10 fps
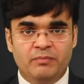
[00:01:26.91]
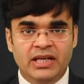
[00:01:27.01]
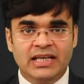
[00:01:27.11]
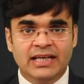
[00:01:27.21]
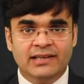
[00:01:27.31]

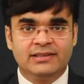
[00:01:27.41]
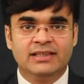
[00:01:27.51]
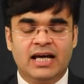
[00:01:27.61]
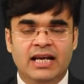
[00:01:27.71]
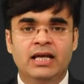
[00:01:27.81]
कंपनी की
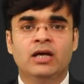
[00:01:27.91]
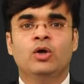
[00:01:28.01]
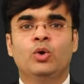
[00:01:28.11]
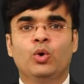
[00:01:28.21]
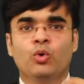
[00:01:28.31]
हिस्सेदारी
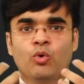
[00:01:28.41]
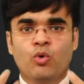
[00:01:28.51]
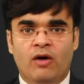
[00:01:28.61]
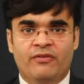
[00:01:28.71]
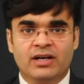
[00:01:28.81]
लोगों
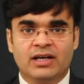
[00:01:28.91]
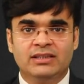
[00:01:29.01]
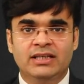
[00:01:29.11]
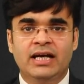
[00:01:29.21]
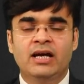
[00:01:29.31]
को ऑफर
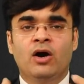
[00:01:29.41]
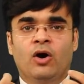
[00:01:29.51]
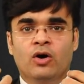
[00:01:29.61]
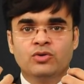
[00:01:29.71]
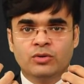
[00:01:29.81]
करती है
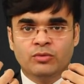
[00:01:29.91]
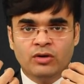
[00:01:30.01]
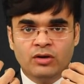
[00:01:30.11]
और जो